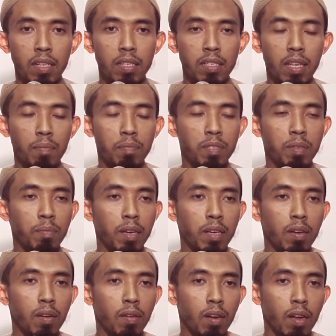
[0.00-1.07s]
dicap
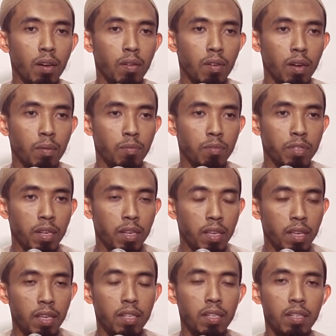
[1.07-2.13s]
sebagai orang-orang
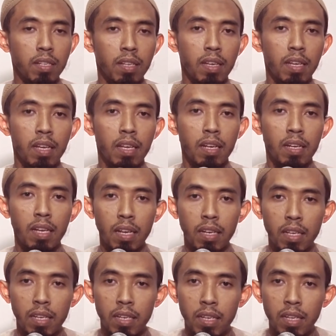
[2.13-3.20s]
musyrikin
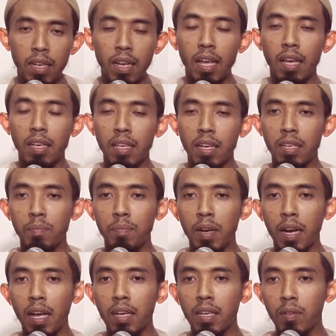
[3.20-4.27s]
dan inilah yang
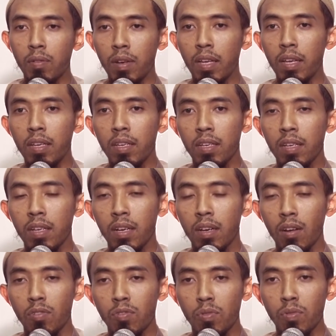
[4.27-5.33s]
diperangi oleh
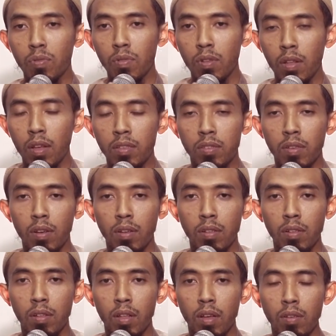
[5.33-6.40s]
Rasulullah
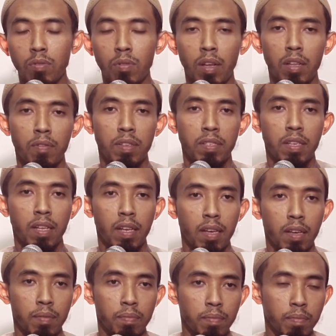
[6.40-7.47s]
Sallallahu Alaihi
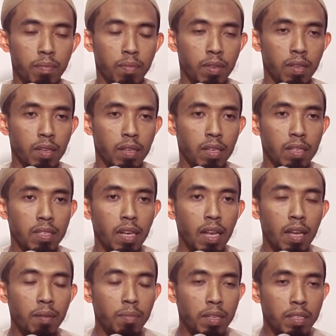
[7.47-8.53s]
Wasallam.
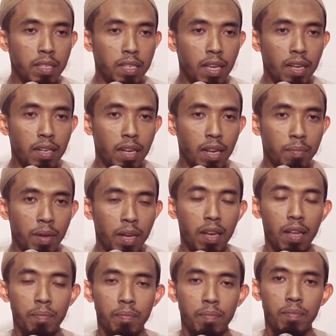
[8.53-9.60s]
Selama siang dan
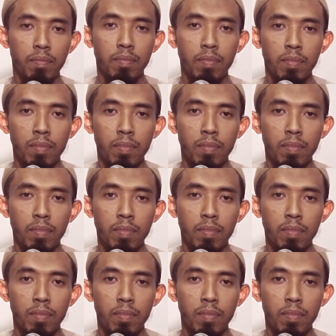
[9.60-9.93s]
malam,